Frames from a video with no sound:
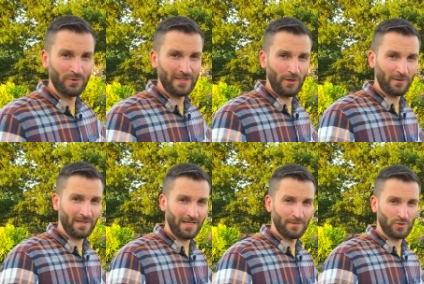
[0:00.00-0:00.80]
die ihr
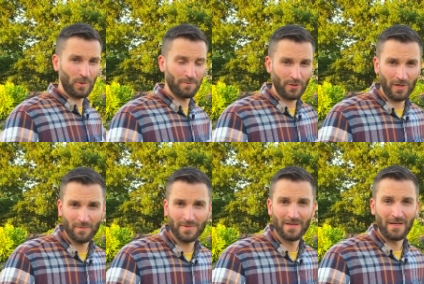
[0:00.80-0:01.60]
online im Shop
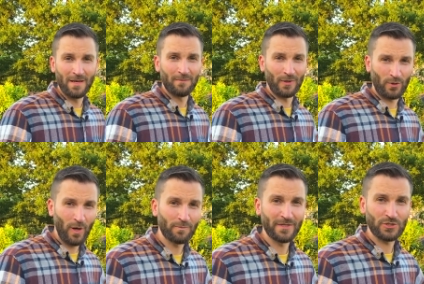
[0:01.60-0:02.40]
bekommt,
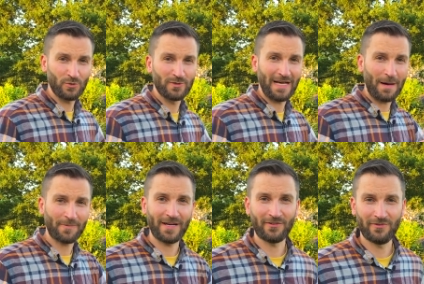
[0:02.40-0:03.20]
bekommt ihr schon die
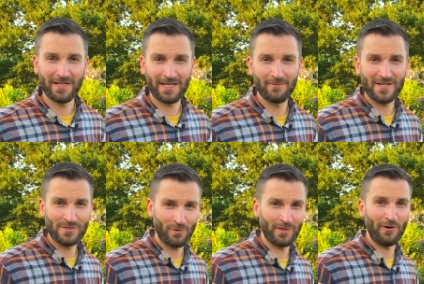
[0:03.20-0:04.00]
upgradefähige
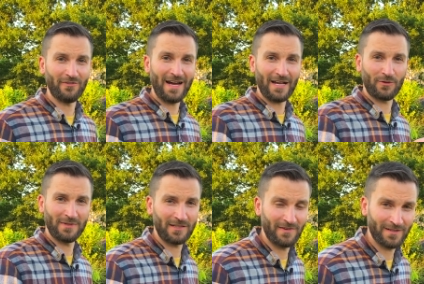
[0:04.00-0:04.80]
Version auf
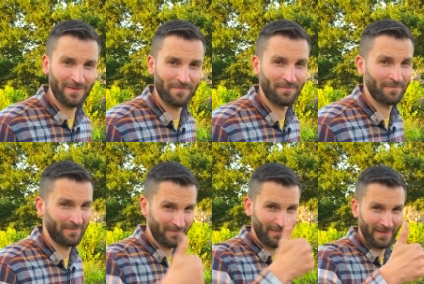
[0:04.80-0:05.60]
800 Watt.
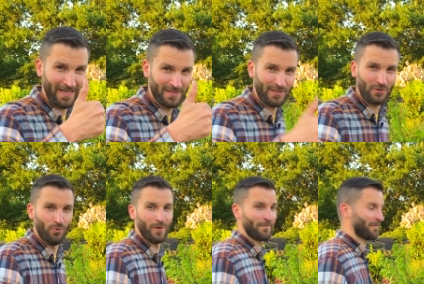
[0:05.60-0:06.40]
Richtig cool.